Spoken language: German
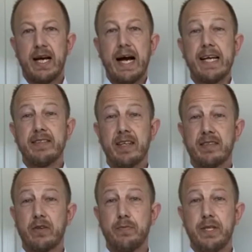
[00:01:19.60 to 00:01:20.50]

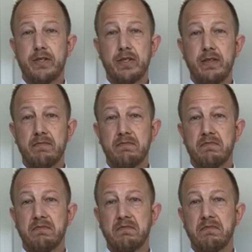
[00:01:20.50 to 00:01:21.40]
Einsatzgebiete
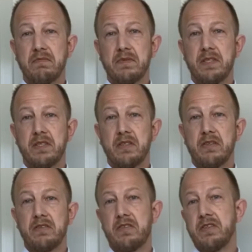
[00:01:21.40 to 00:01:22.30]

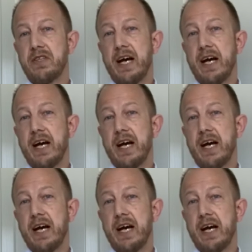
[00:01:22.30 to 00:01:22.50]
sind